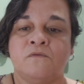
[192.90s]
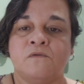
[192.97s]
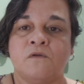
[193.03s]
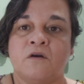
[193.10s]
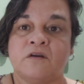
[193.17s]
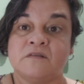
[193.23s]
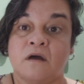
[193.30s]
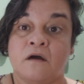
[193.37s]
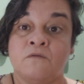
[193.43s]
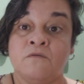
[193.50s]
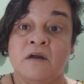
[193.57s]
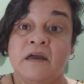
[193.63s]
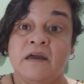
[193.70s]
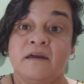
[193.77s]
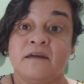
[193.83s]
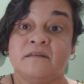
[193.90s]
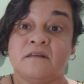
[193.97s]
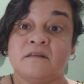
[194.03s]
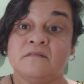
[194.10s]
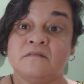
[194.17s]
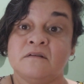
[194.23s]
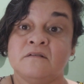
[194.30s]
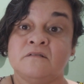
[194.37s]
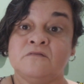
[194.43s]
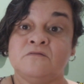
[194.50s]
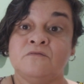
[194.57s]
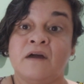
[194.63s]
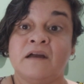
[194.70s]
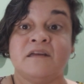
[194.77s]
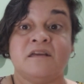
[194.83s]
lockdown.
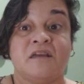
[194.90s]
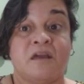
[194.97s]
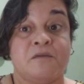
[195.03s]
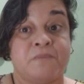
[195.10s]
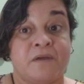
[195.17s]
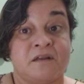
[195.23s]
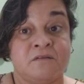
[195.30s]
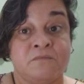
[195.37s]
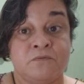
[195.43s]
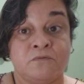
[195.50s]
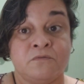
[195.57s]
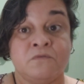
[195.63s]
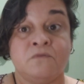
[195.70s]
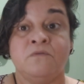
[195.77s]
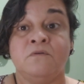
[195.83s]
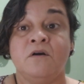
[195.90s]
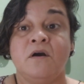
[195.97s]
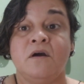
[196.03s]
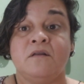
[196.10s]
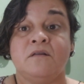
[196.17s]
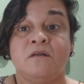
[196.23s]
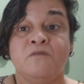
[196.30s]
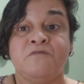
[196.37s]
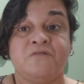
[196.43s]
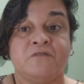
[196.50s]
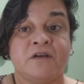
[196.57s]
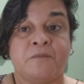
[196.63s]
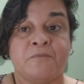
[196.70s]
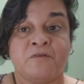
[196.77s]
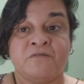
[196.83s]
Entretanto, aqui em Pernambuco não
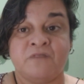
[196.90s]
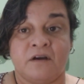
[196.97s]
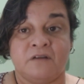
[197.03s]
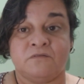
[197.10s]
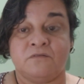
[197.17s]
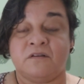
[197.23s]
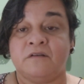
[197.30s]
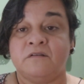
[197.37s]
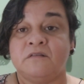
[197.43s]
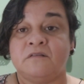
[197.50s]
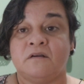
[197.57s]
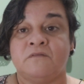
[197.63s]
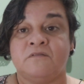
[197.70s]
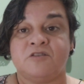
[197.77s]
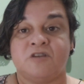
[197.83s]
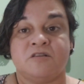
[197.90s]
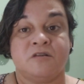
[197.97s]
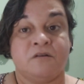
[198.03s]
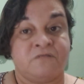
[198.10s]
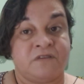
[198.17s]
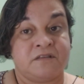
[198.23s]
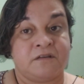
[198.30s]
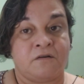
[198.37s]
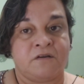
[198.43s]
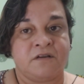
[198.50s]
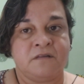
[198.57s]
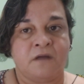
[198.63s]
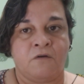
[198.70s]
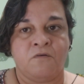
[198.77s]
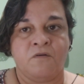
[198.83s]
foi aprovado, né? Então a gente não vai ter
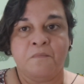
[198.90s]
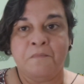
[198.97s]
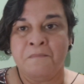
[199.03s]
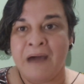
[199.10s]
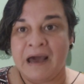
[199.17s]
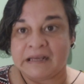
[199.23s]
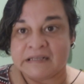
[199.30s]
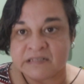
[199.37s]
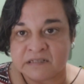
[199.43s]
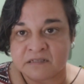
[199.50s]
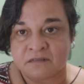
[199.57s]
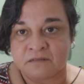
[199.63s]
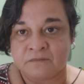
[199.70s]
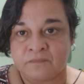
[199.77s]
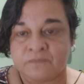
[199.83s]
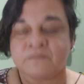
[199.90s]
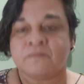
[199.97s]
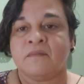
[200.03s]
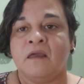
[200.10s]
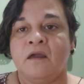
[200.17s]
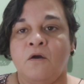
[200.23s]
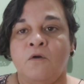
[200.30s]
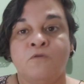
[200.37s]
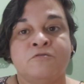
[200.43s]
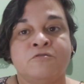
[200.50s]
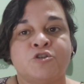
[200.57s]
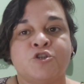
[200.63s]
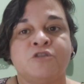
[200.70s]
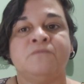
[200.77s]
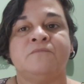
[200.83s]
lockdown. Mas
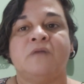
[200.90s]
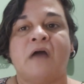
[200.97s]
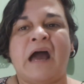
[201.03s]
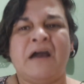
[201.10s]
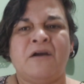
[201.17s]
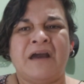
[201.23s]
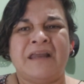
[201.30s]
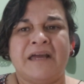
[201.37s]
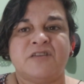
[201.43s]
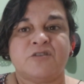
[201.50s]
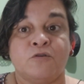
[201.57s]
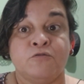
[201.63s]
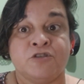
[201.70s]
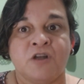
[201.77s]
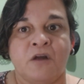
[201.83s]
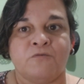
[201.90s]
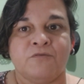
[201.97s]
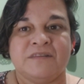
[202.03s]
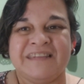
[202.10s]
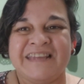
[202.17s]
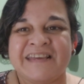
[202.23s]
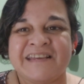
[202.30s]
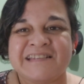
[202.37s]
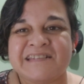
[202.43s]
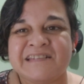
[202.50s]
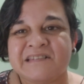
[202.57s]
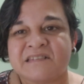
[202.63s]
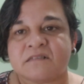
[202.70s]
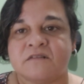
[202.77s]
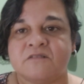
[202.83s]
hoje, aliás, hoje não, nesse
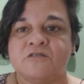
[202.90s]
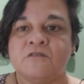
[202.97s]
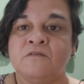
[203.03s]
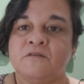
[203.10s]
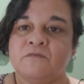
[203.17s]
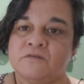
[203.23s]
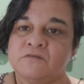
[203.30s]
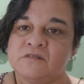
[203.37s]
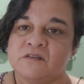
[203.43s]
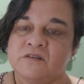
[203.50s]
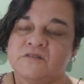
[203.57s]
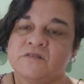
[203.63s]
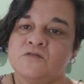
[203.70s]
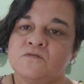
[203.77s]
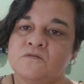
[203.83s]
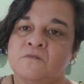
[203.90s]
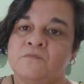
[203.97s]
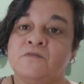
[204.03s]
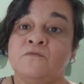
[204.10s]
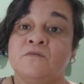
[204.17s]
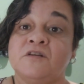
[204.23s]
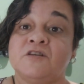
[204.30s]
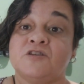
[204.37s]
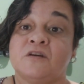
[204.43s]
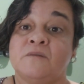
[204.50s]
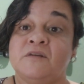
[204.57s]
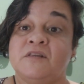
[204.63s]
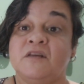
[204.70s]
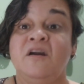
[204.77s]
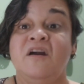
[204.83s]
instante eu li uma notícia sobre o que
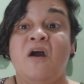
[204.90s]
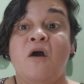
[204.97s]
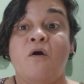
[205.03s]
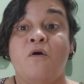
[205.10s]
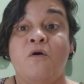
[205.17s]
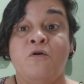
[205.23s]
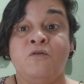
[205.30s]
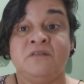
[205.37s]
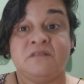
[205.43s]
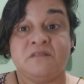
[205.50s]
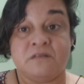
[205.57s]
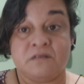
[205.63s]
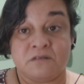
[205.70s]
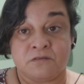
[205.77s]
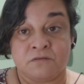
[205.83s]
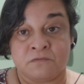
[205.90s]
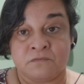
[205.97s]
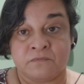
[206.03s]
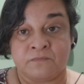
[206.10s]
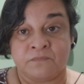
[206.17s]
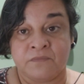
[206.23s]
chama de rodízio.